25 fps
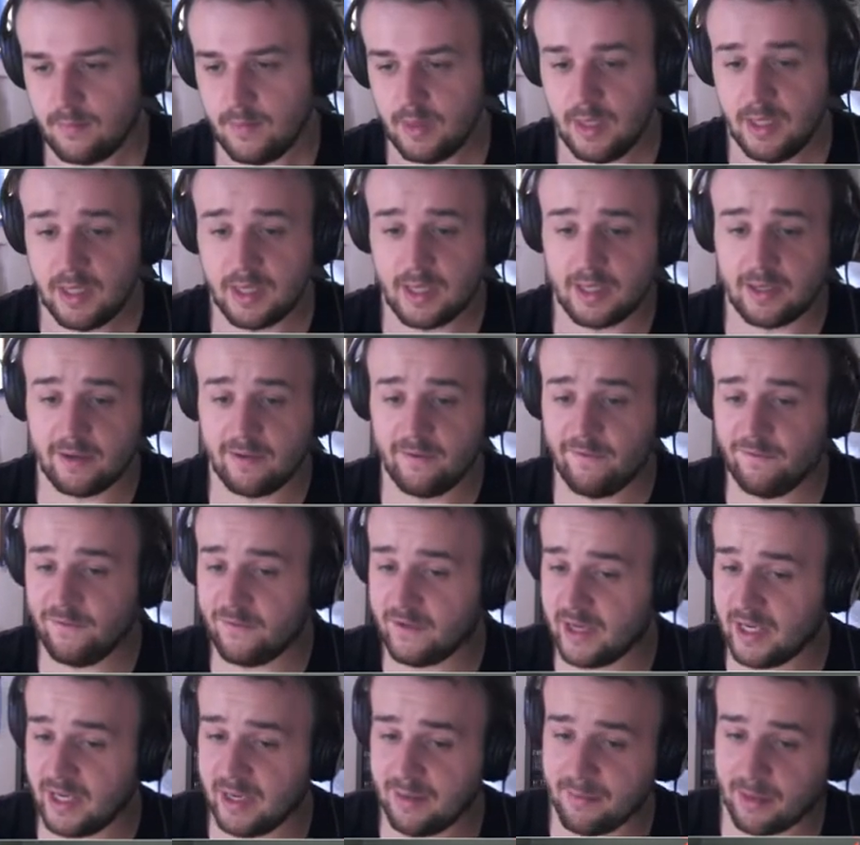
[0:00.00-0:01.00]
E
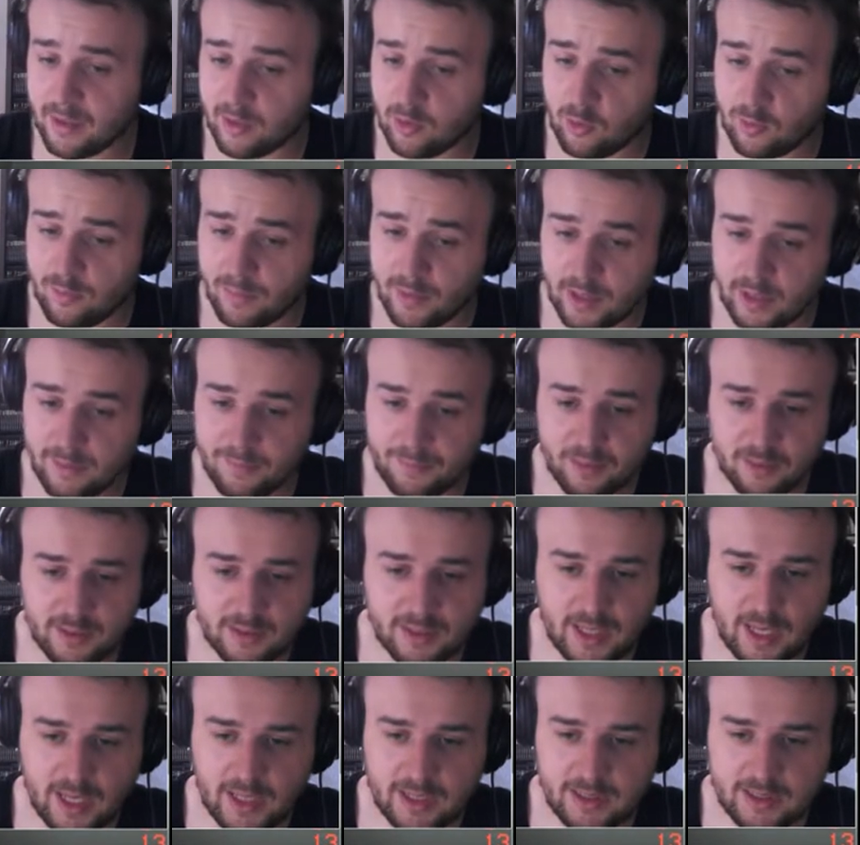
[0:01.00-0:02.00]
infine, ma non meno
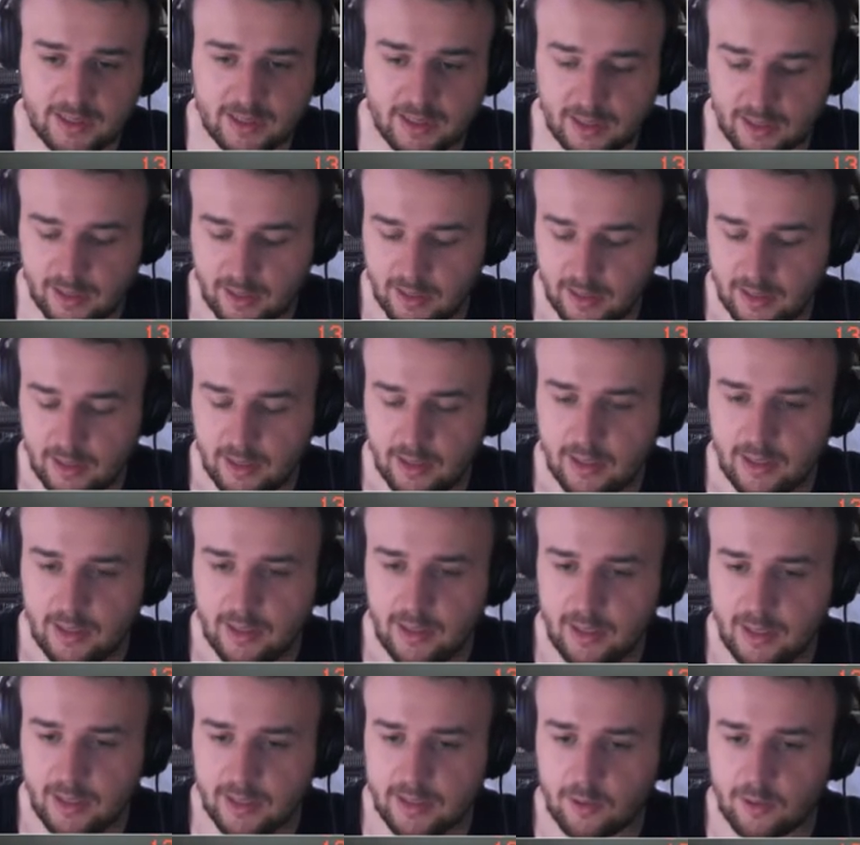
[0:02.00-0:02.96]
importante, la